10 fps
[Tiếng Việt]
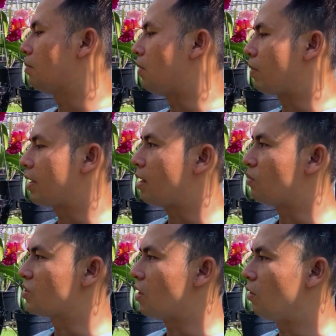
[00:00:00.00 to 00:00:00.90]
một cái
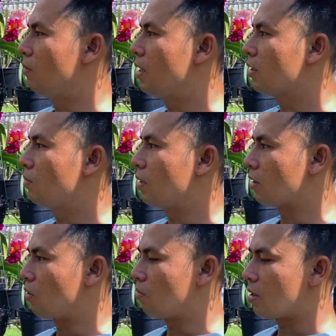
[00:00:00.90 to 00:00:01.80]
dòng sổ mới của
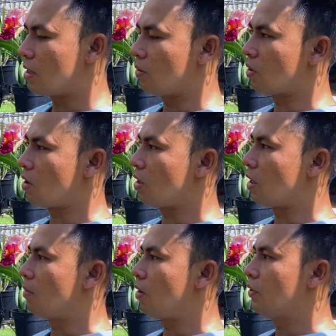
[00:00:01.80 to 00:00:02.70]
mình cũng bắt đầu cho
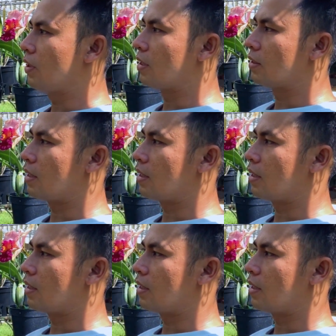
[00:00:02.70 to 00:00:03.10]
nở bối nè.